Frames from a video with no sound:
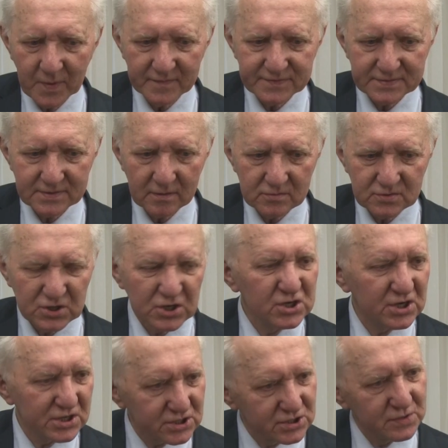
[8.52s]
powstał
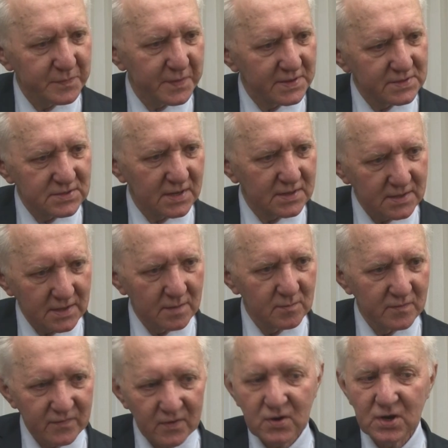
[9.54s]
35 lat
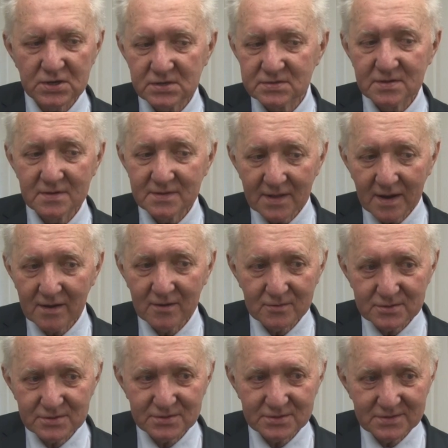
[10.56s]
temu w okresie
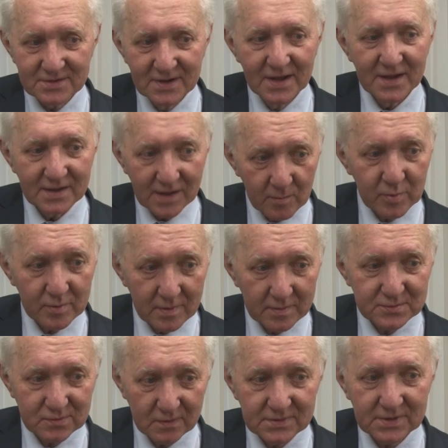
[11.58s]
Solidarności. Ja byłem
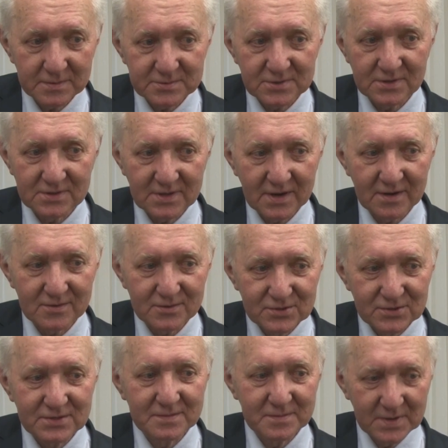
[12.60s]
członkiem
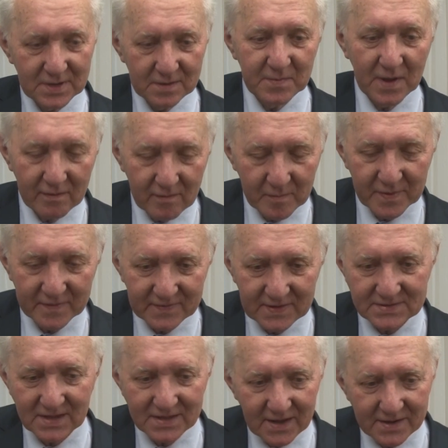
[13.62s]
Solidarności i miałem pewne
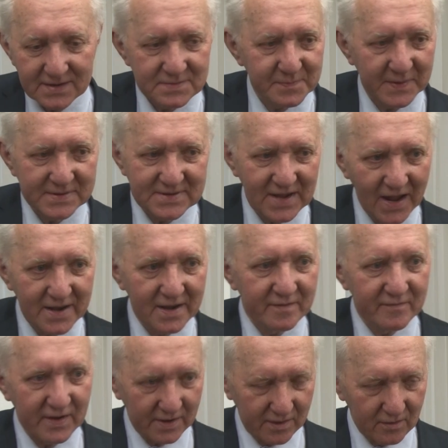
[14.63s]
zadanie specjalne
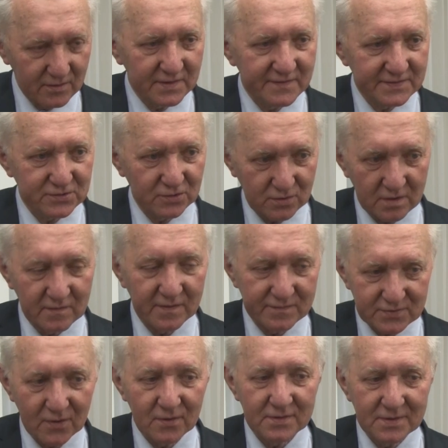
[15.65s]
w regionie
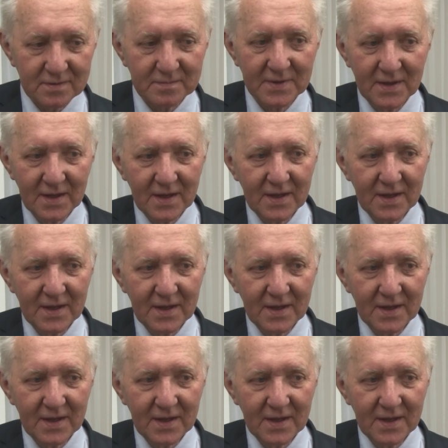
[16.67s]
środkowo-wschodnim